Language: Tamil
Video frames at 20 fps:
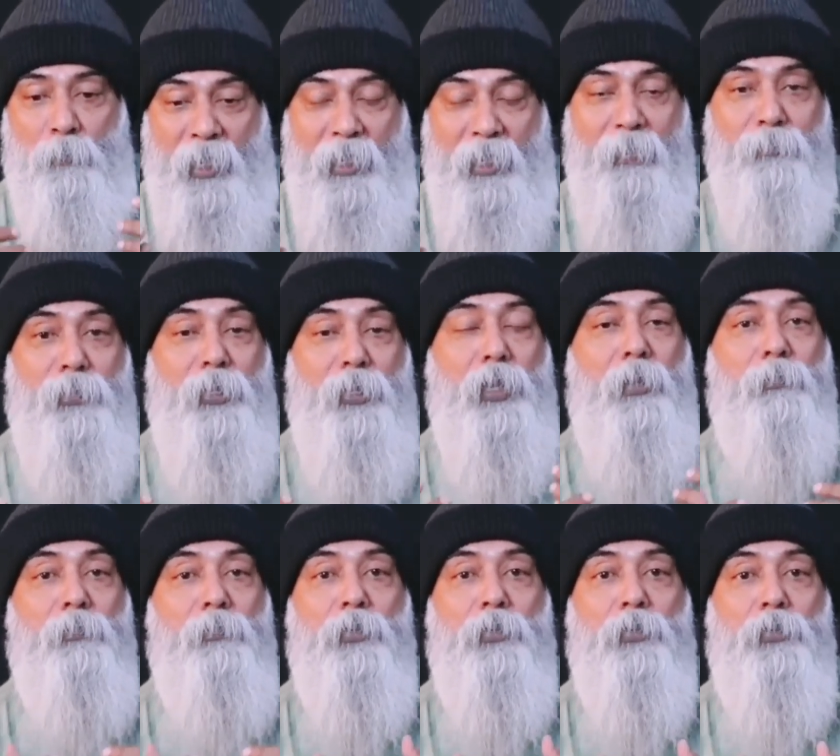பயம்
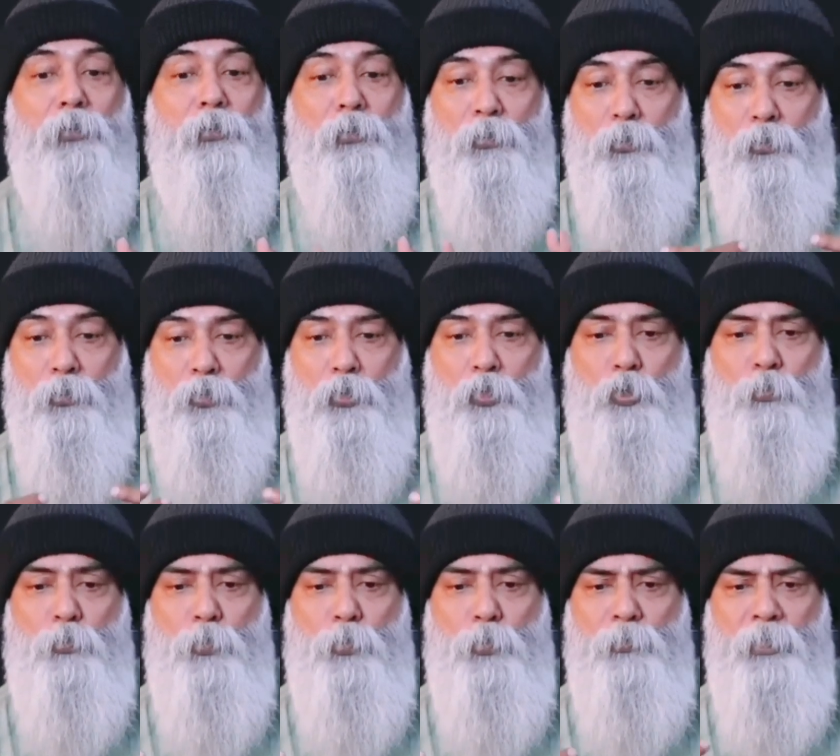இல்லாமல் இருக்கணும்
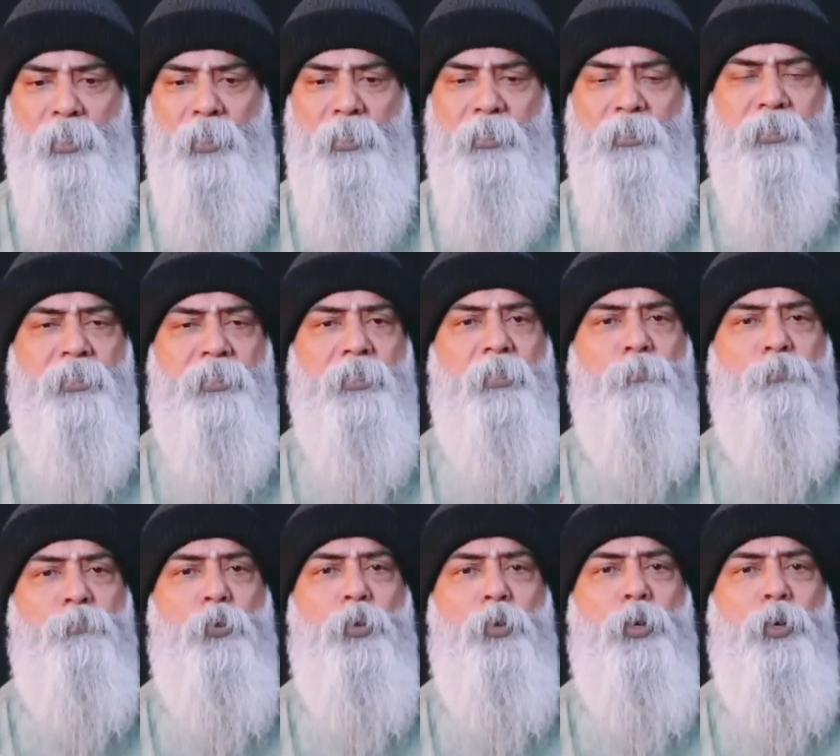கோபம்
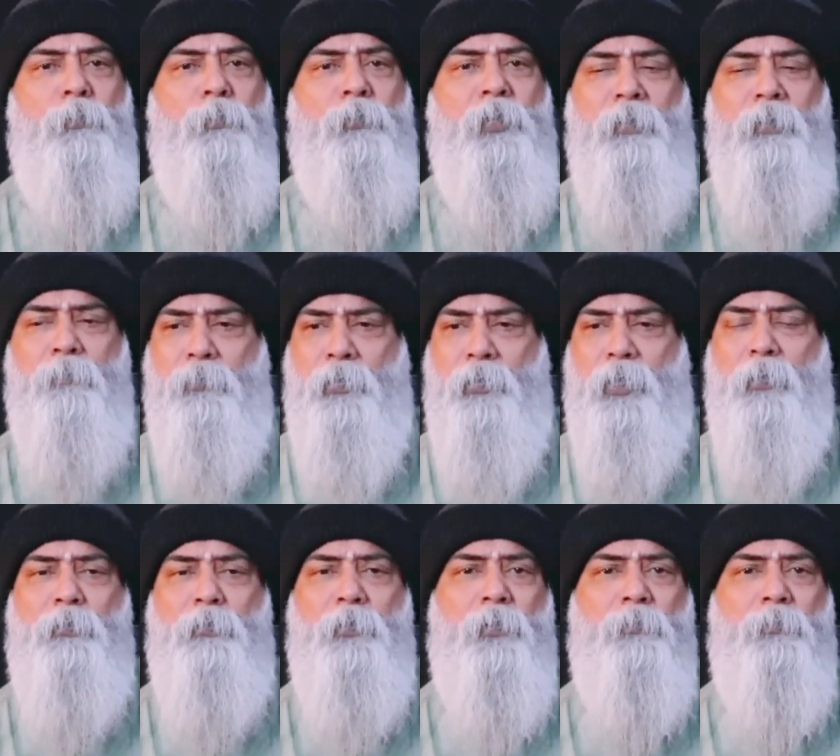எரிச்சல் பொறாமை
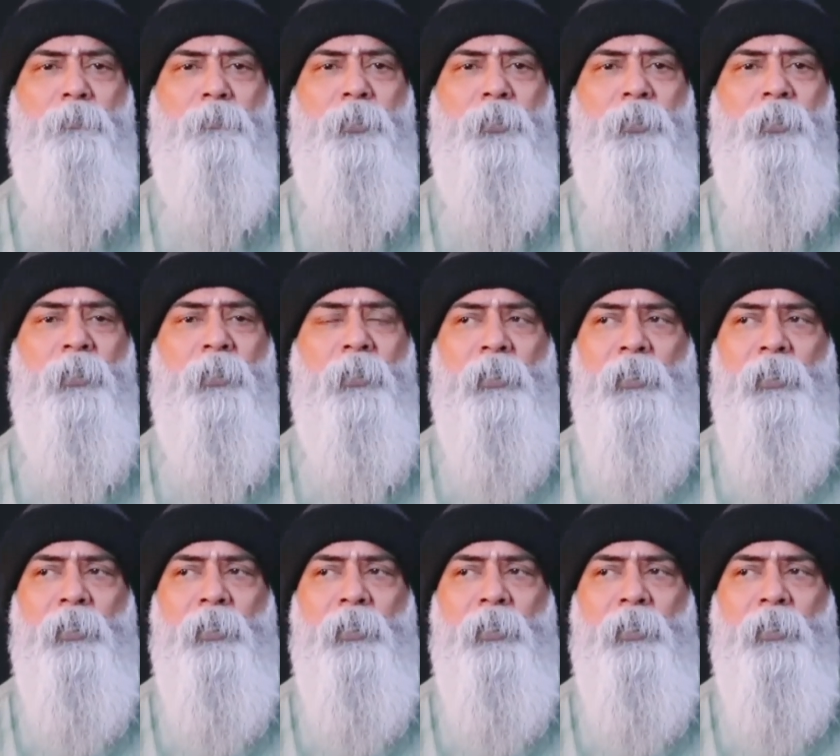படபடப்பு